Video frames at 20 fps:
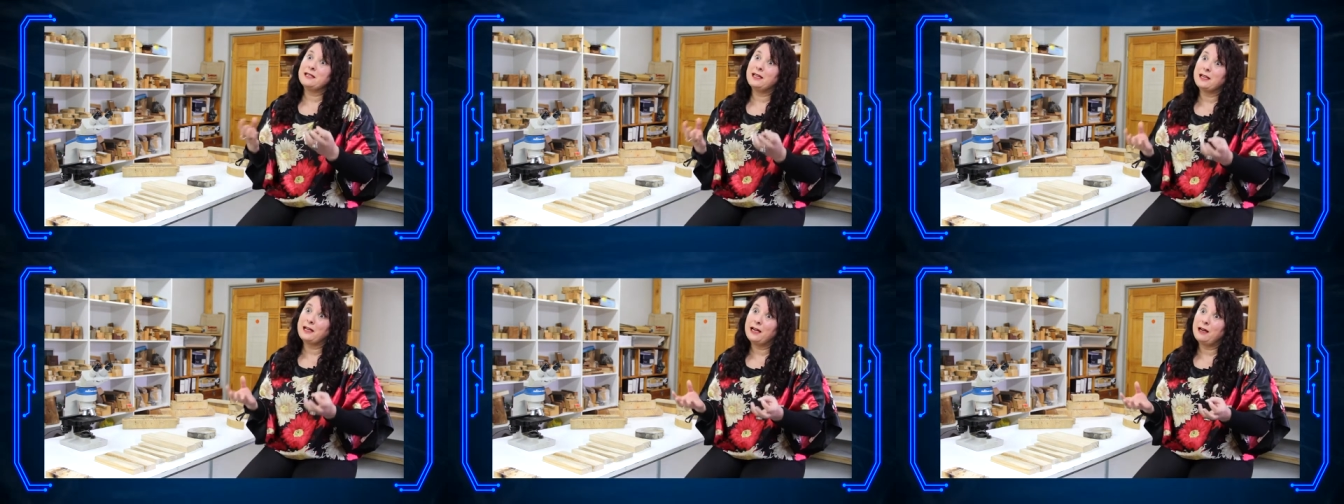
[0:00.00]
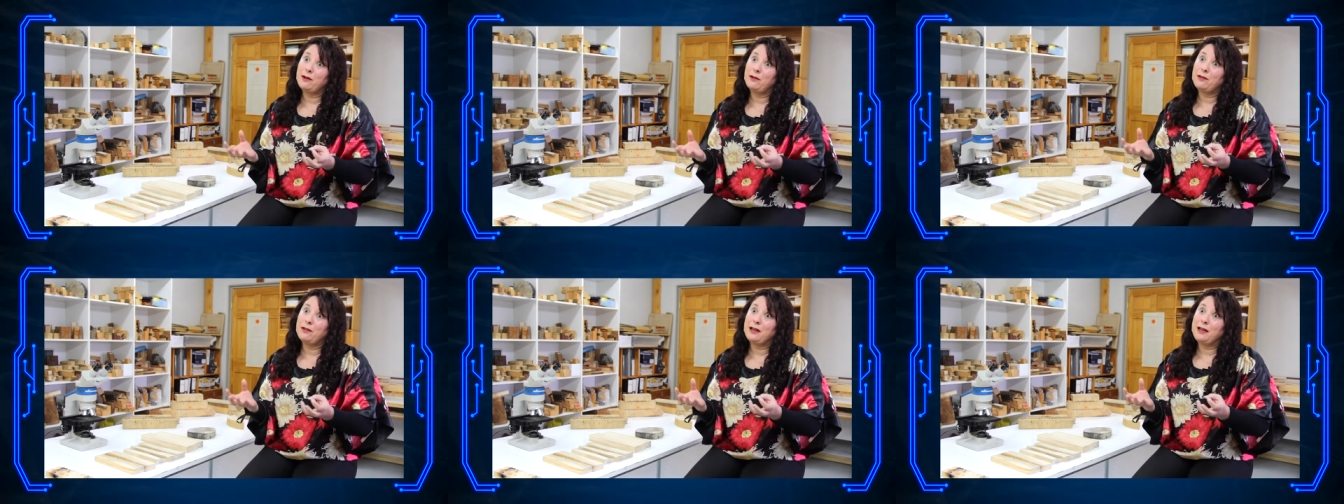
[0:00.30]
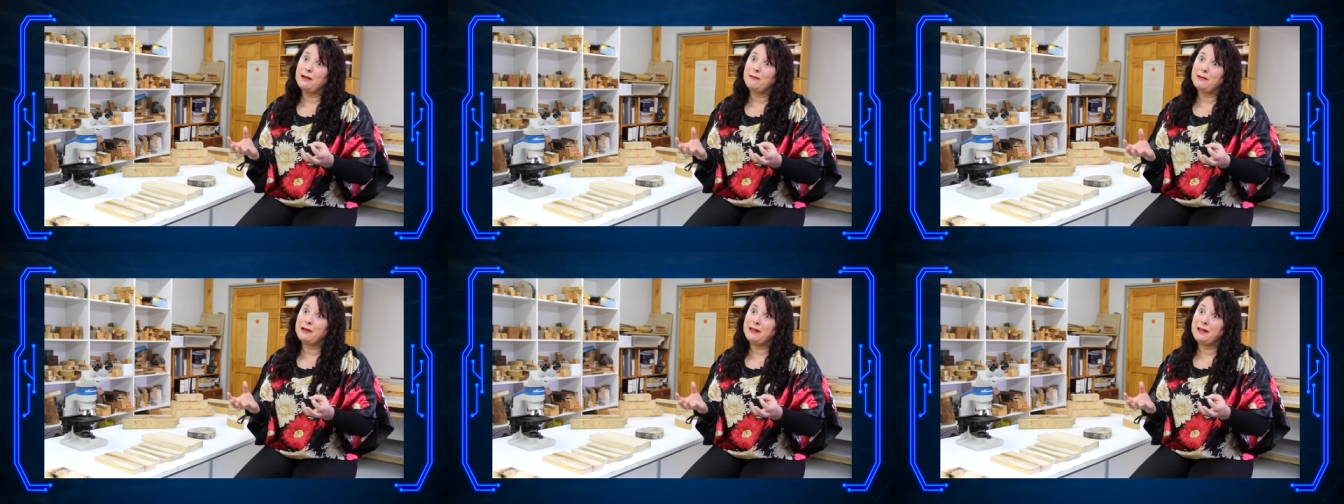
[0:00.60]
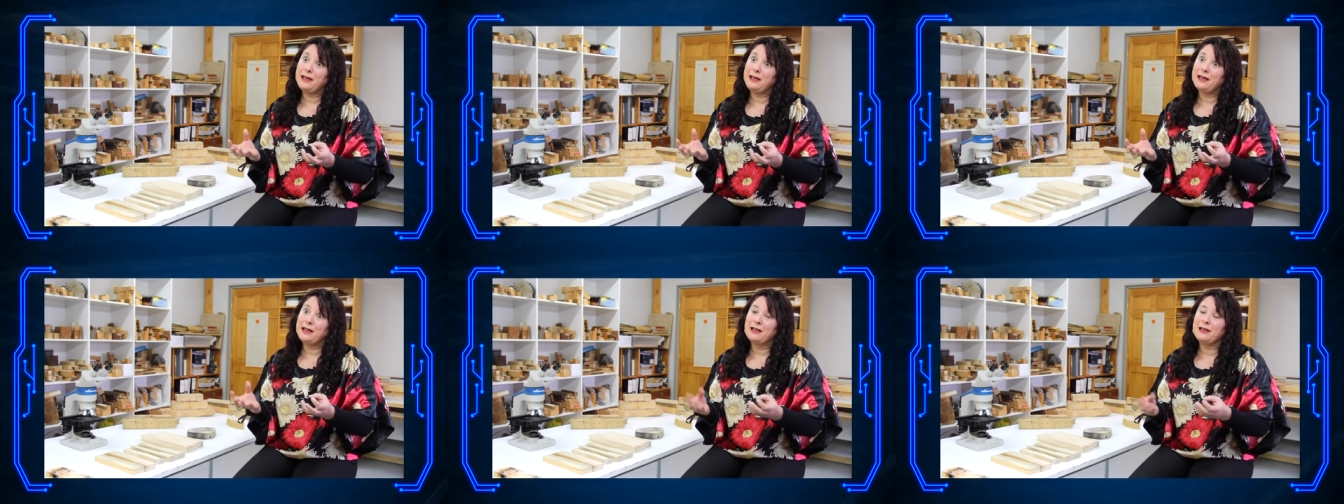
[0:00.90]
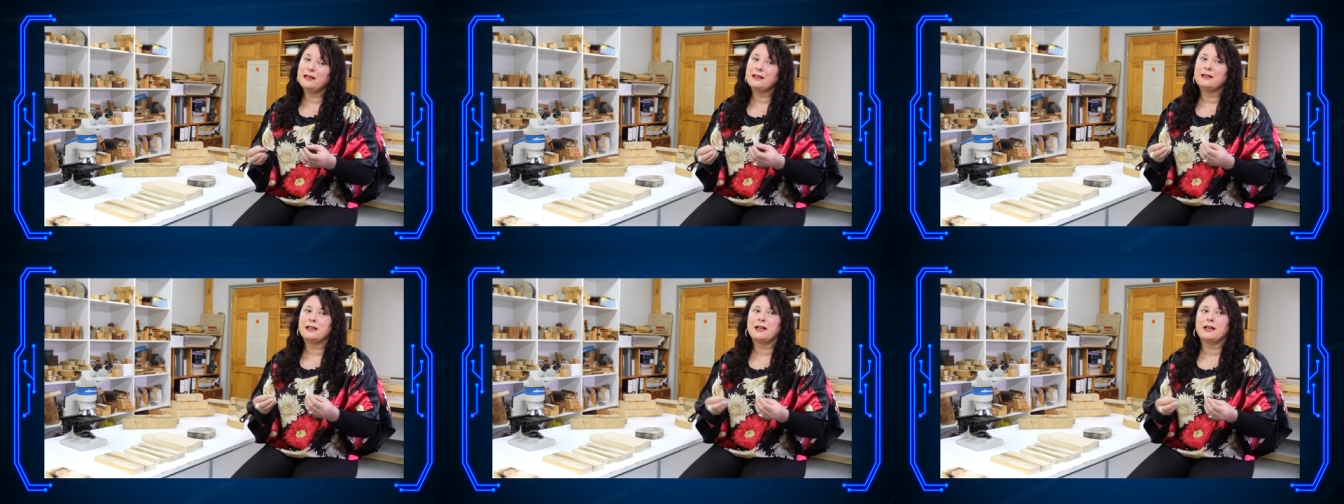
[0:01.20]
secado de la madera,
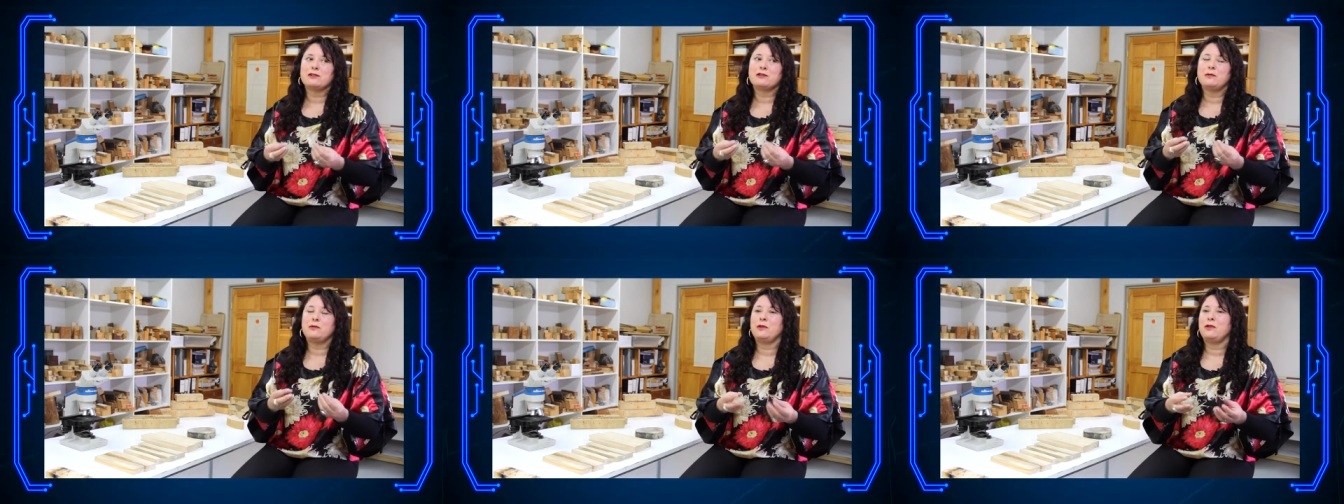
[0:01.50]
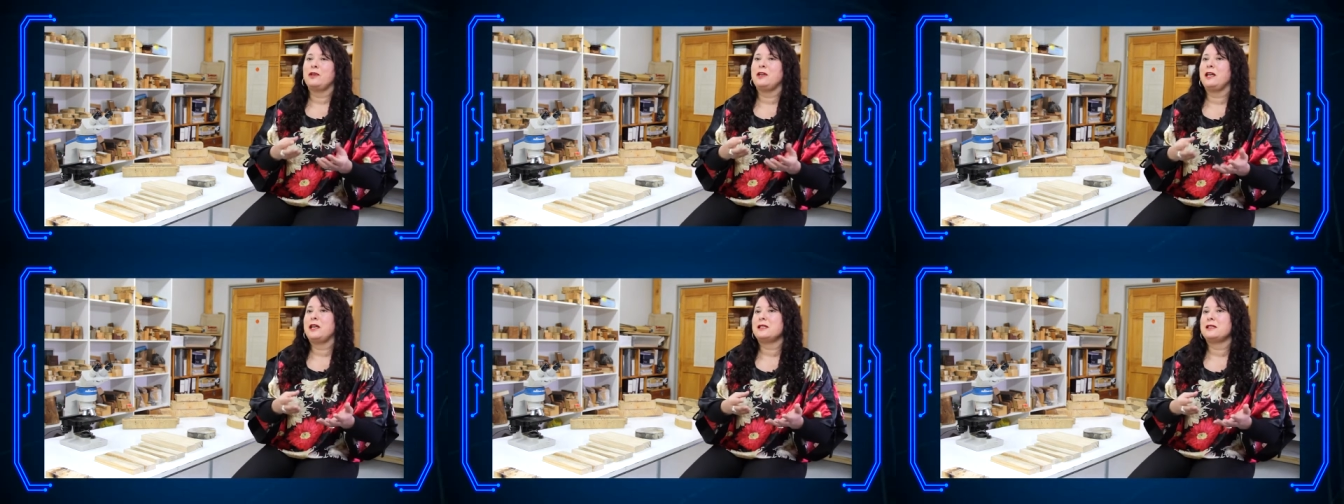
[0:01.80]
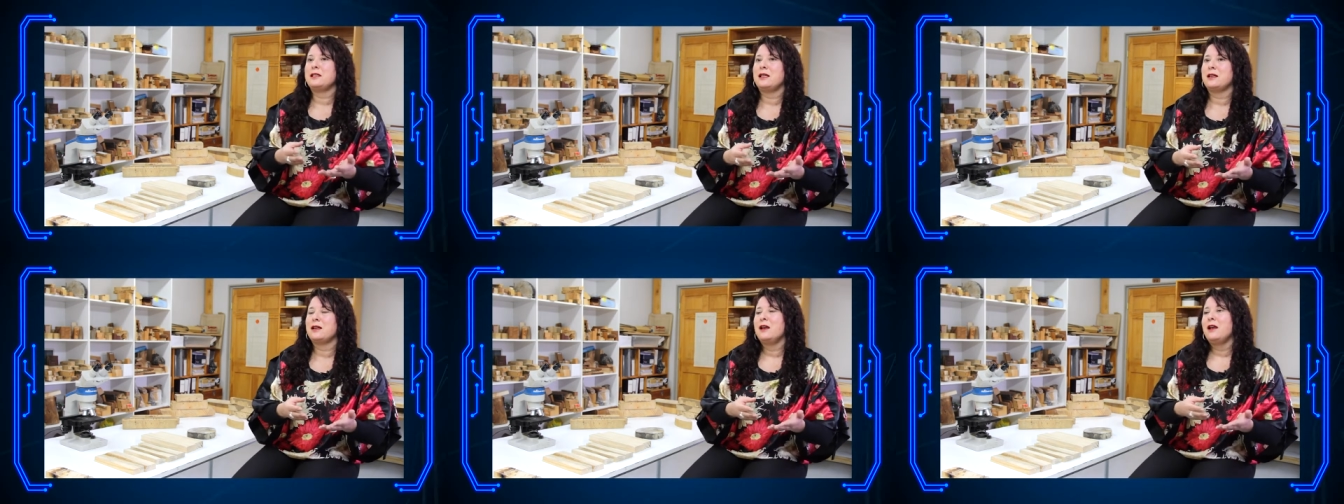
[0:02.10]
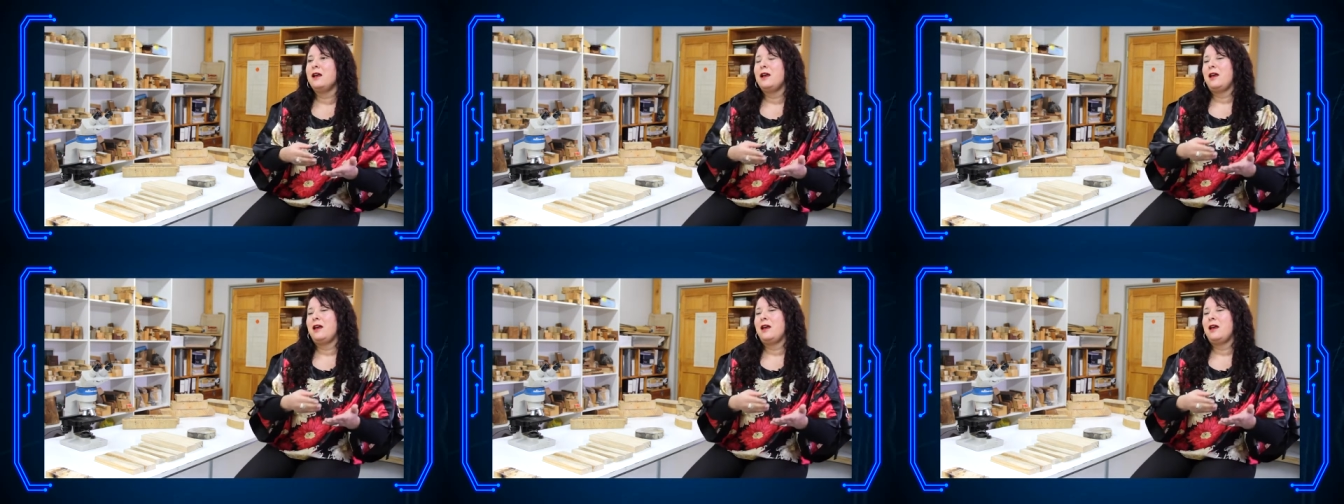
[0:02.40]
en este caso podría ser